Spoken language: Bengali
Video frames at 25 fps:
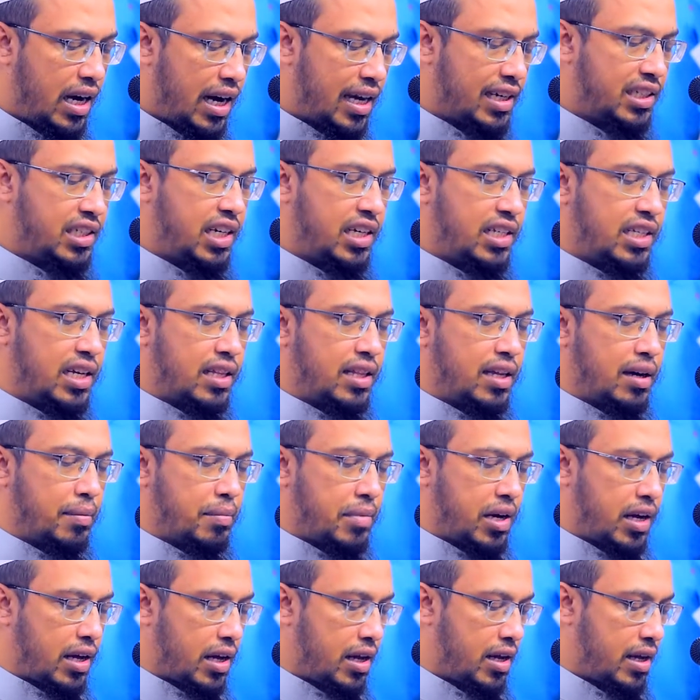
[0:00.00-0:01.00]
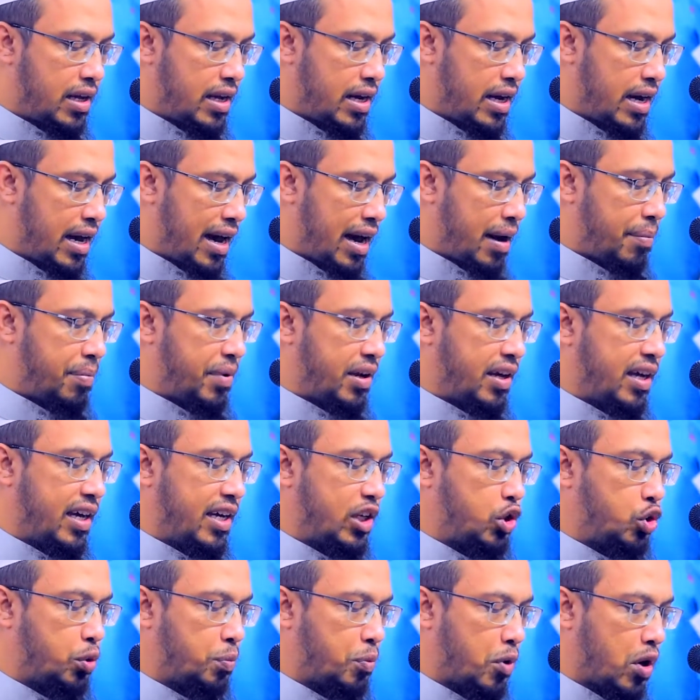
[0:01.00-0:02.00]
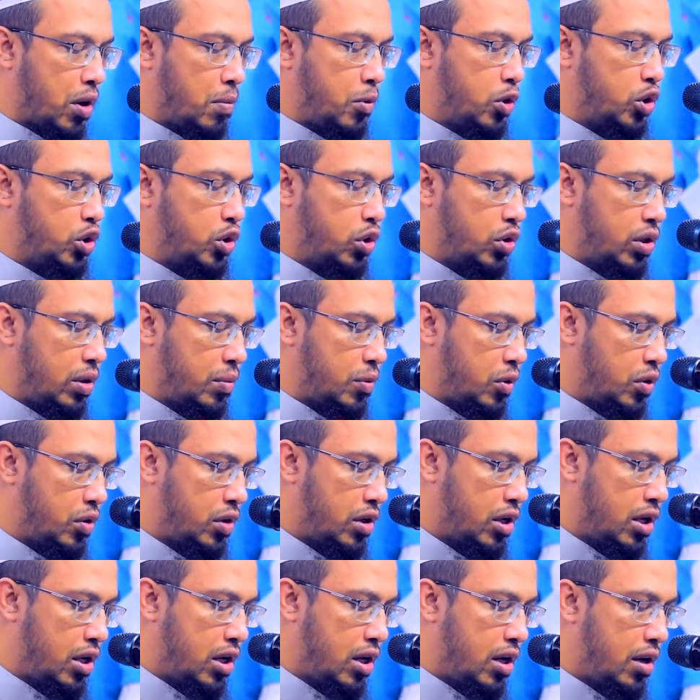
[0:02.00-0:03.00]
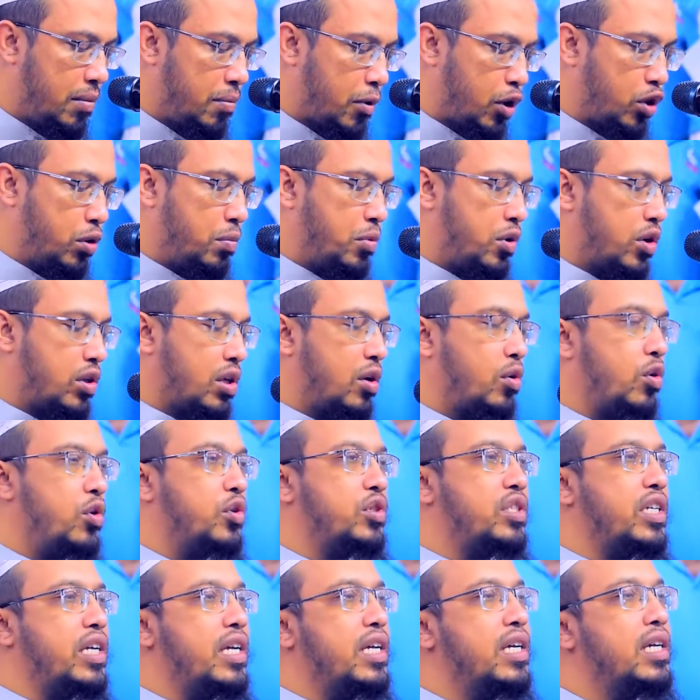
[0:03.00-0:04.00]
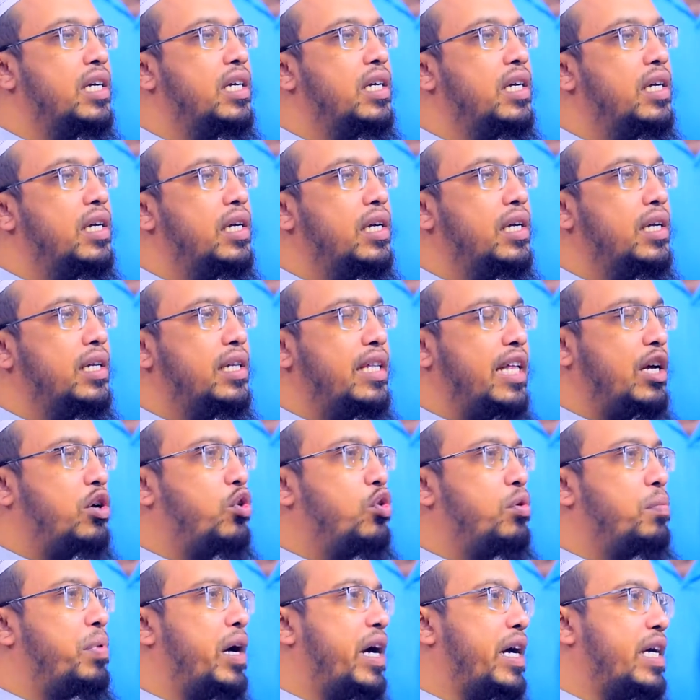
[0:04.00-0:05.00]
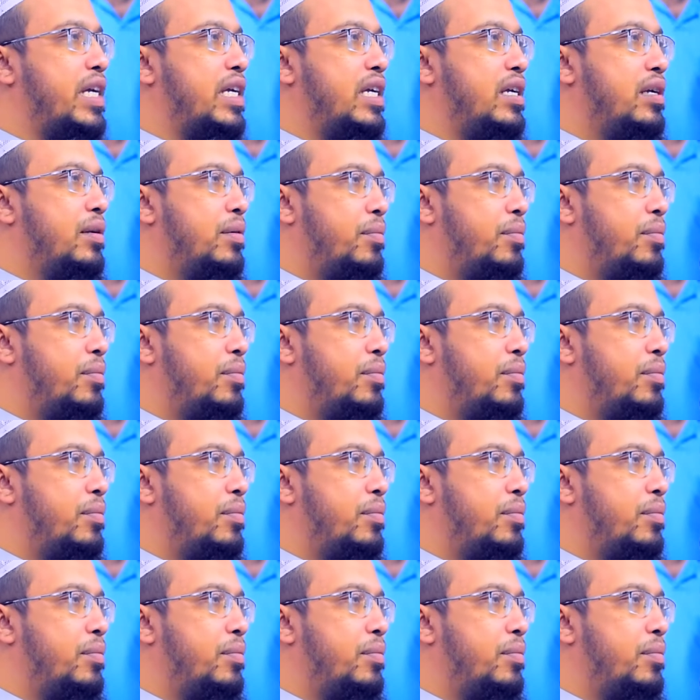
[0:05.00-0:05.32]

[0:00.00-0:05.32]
আর সেই সাথে আমরা আপনাকে কিছু পরামর্শ দিব প্রথম কথা হলো যে দেখুন ভাই